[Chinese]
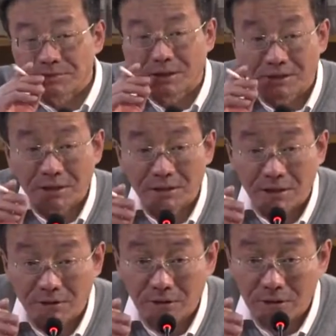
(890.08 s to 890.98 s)
它的生
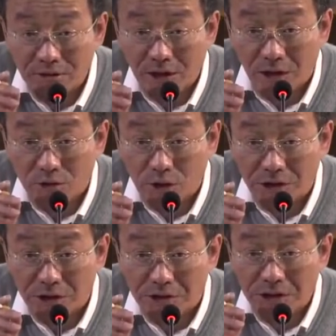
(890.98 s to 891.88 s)
产都要
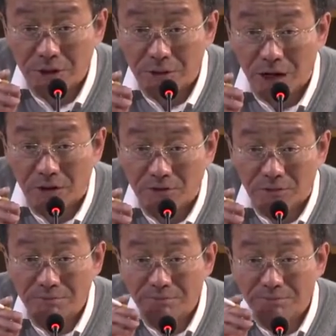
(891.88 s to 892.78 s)
追求剩余劳动。